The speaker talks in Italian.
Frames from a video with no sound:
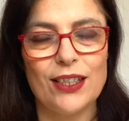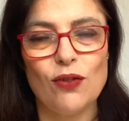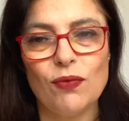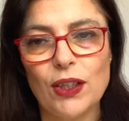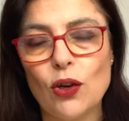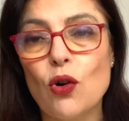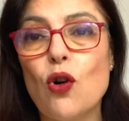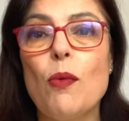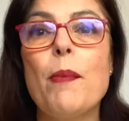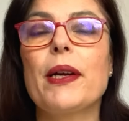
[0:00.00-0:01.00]
Non vi dico
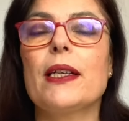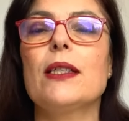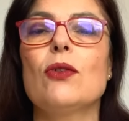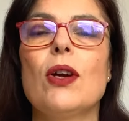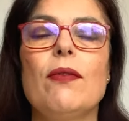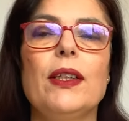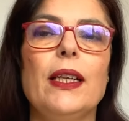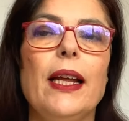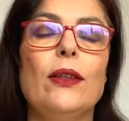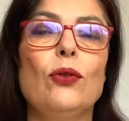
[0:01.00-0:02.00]
come perché se non avete
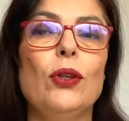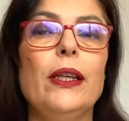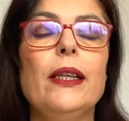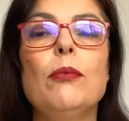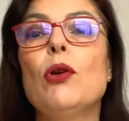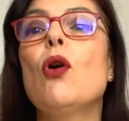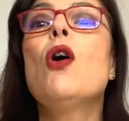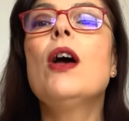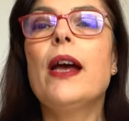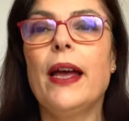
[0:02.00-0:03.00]
letto il libro
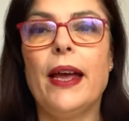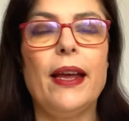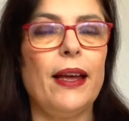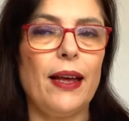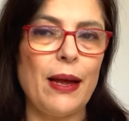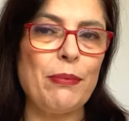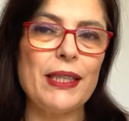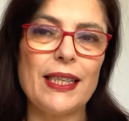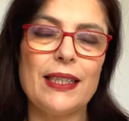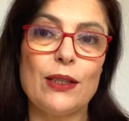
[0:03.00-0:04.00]
è, è eh,
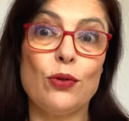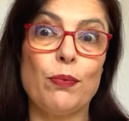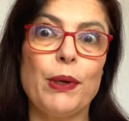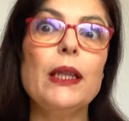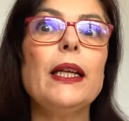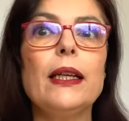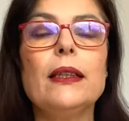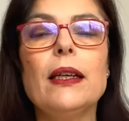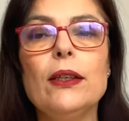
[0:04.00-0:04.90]
abbastanza sorprendente.